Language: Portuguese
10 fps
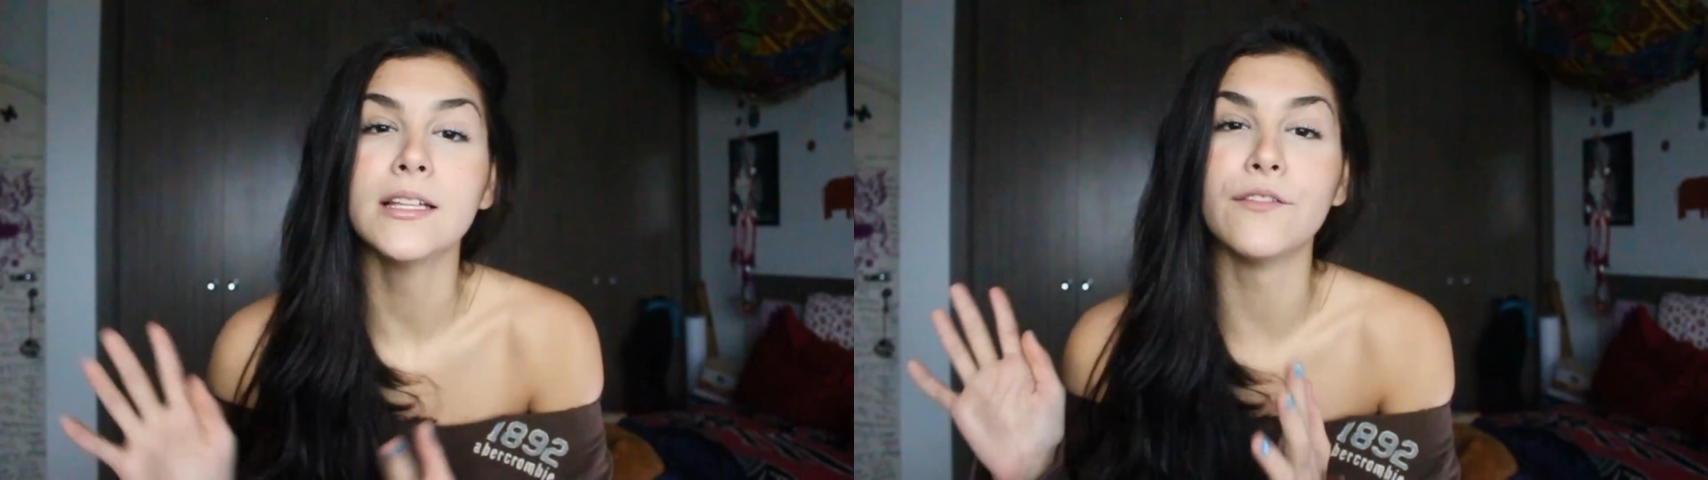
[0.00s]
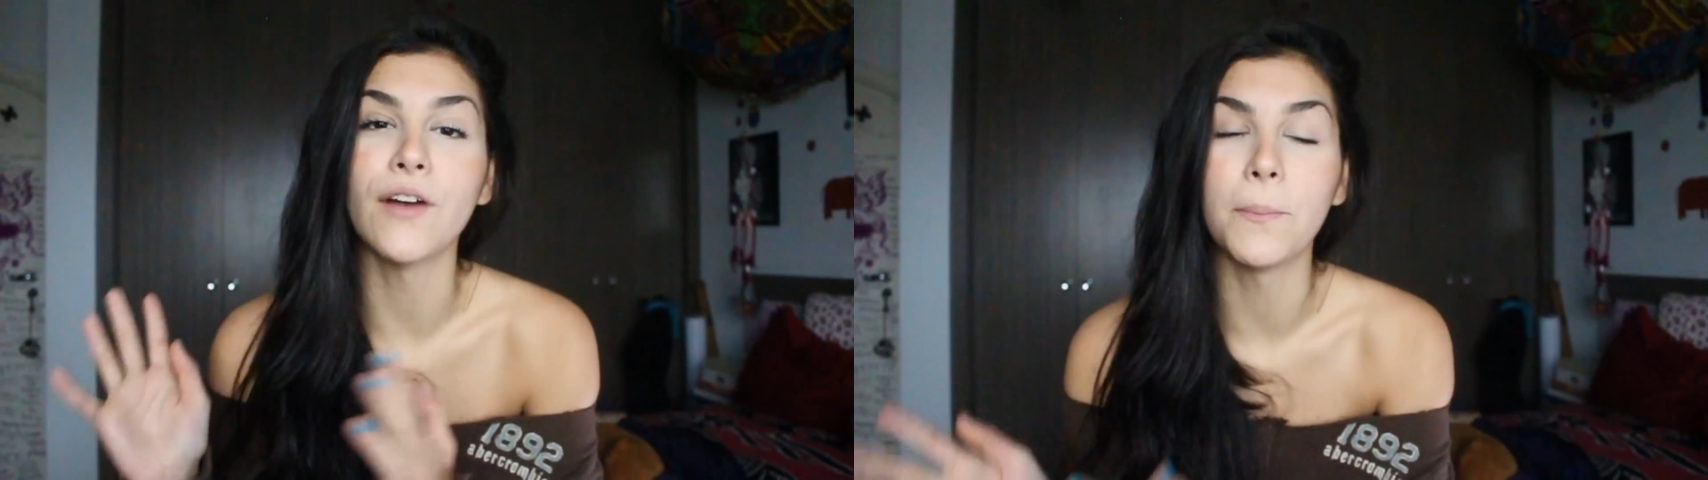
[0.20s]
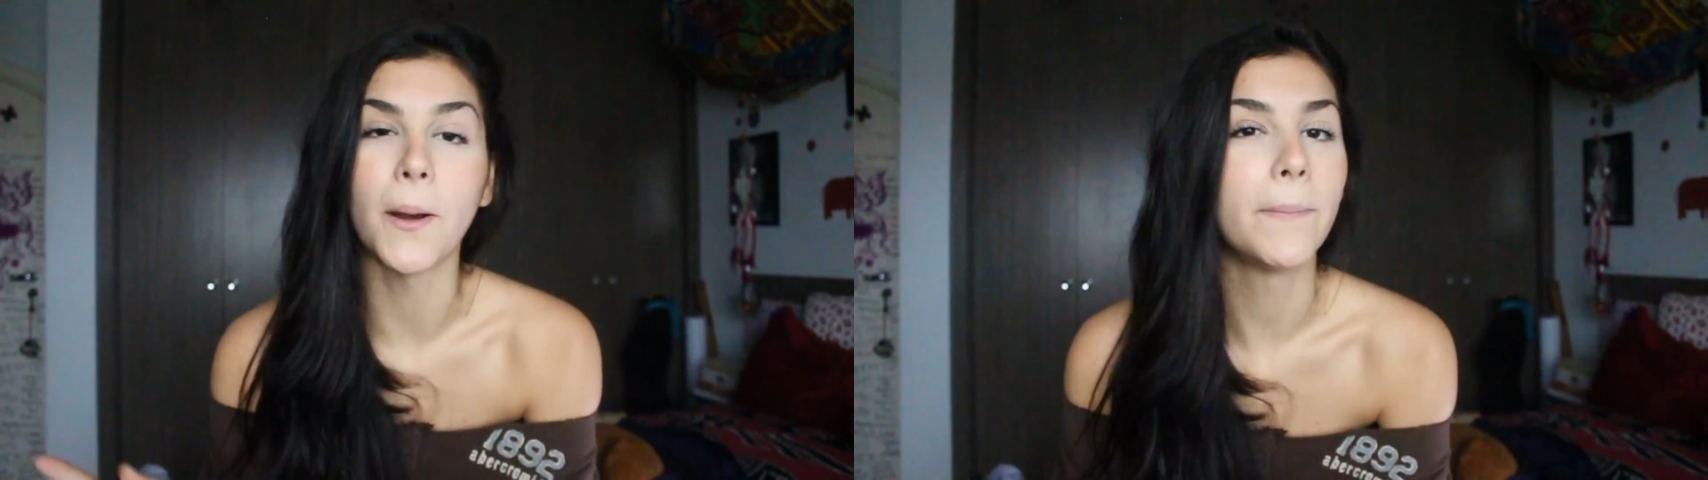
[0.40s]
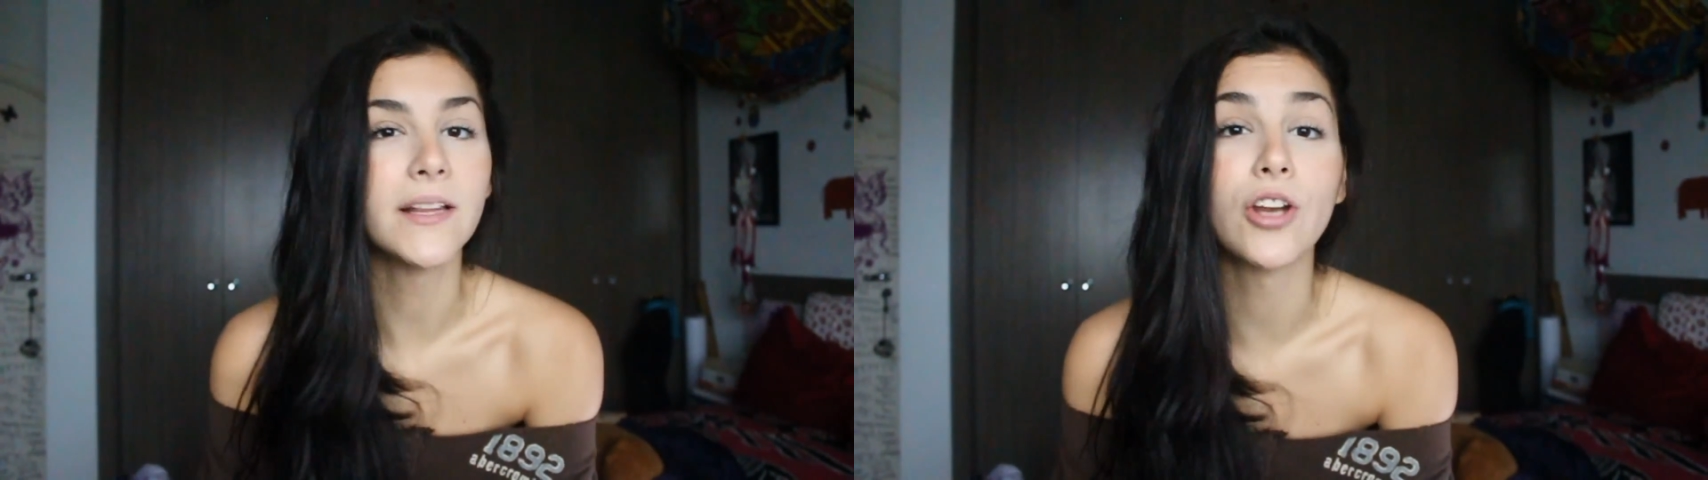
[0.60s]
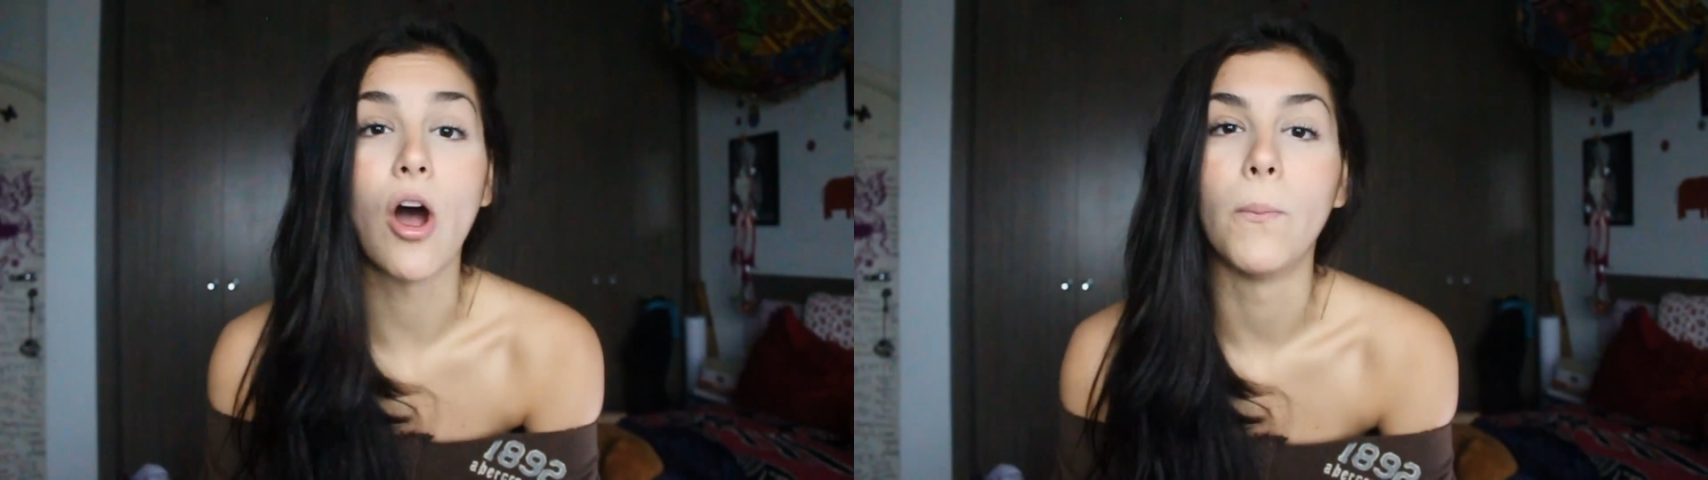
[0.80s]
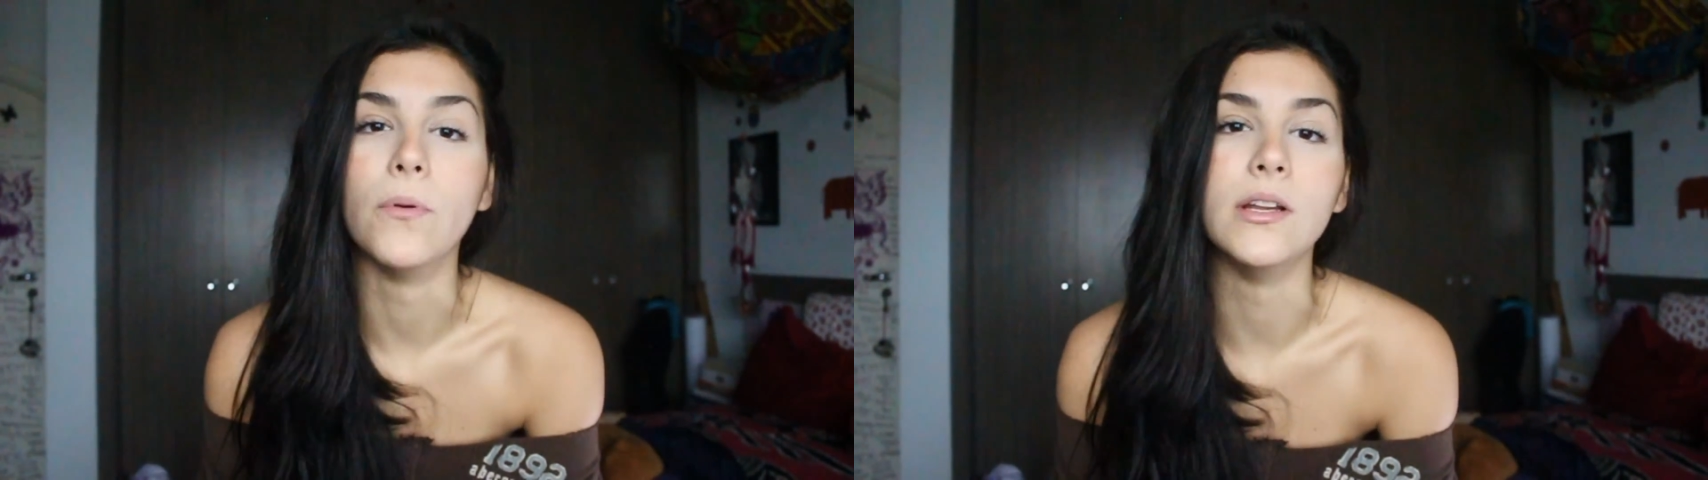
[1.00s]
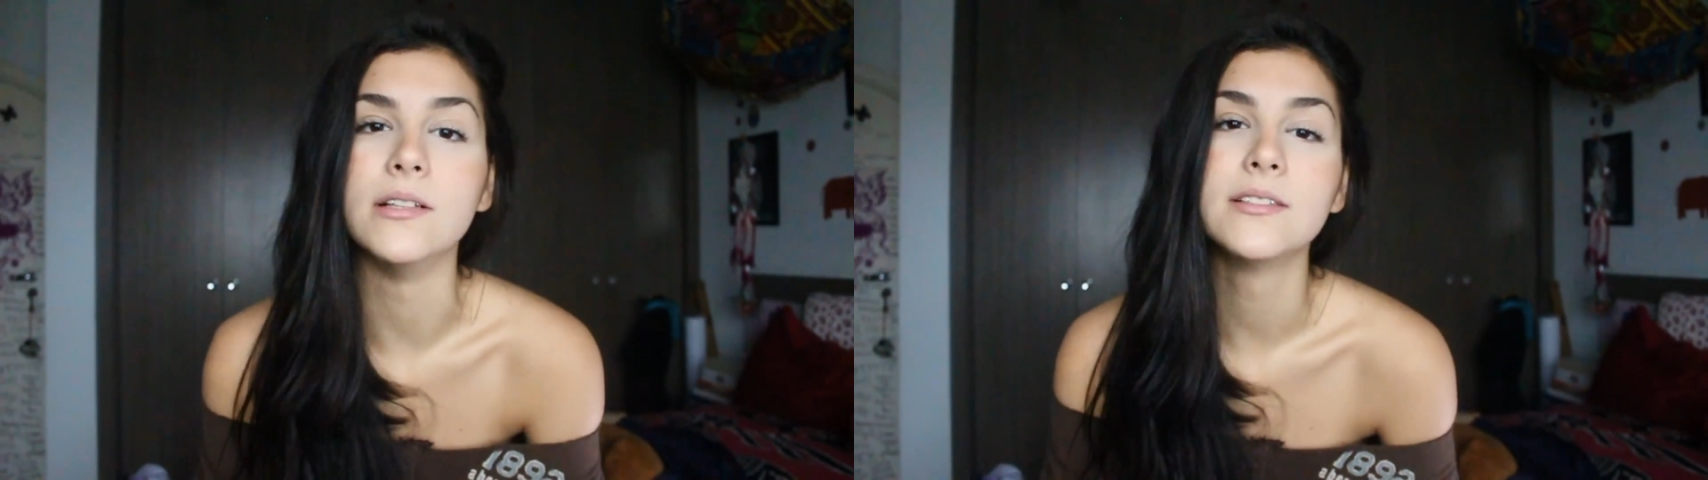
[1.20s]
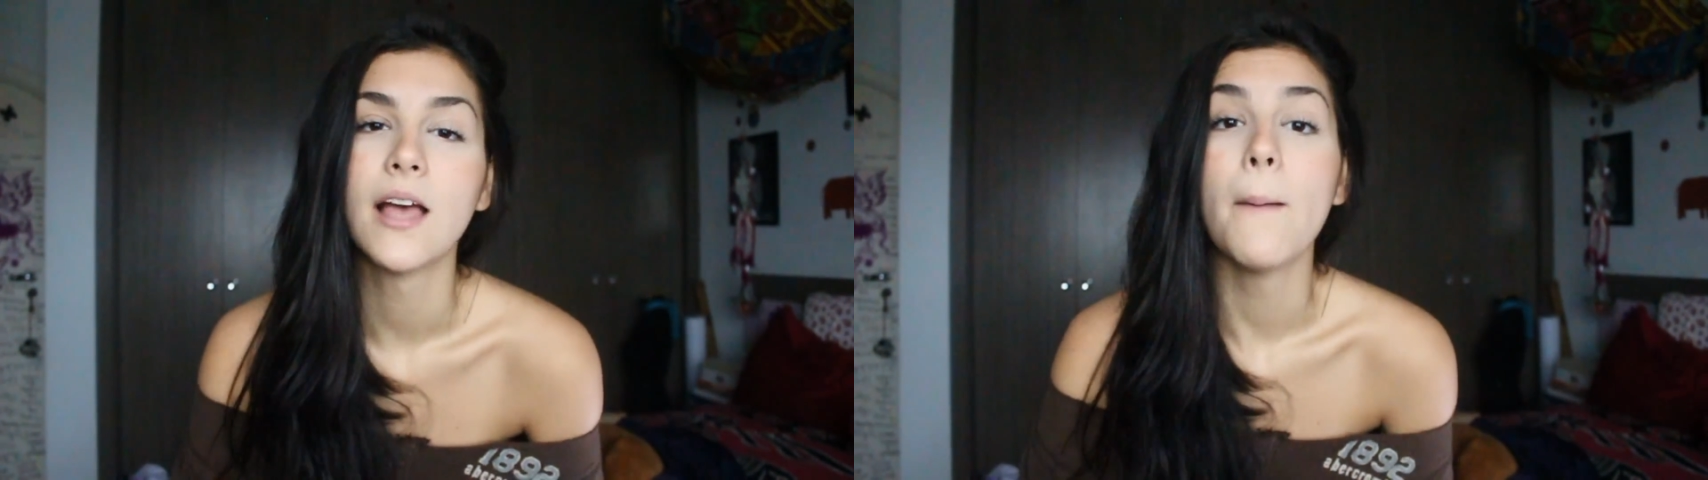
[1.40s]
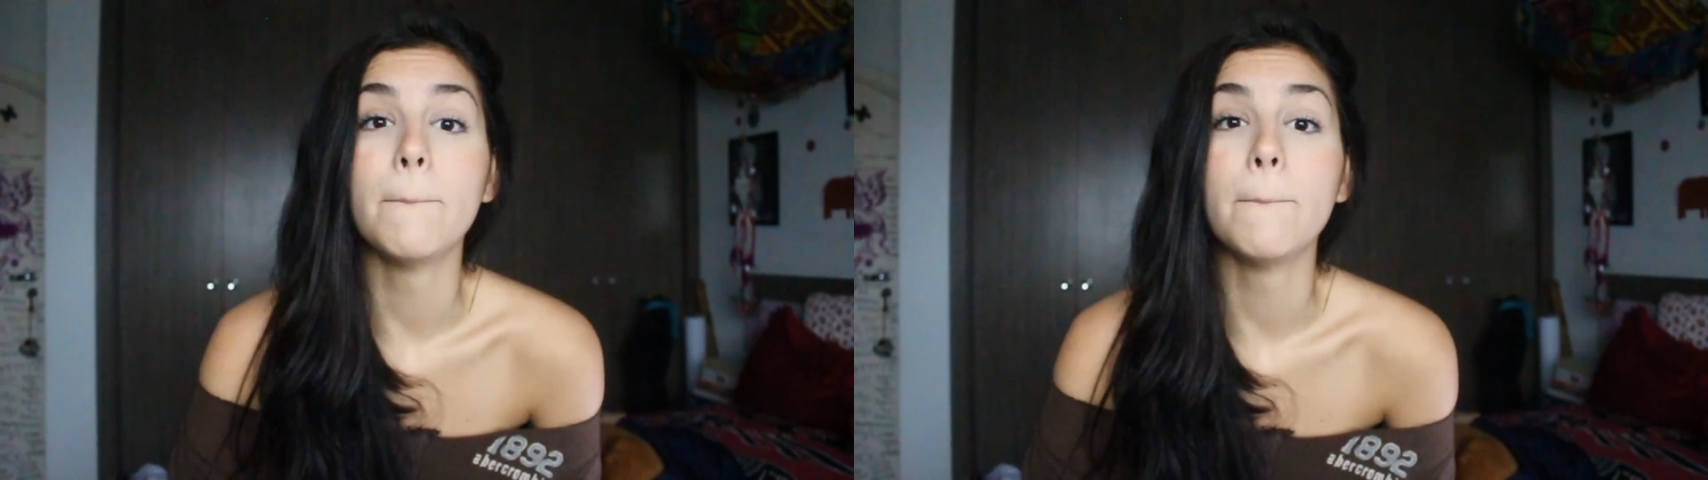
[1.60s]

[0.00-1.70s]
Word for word: que vai para Petrópolis.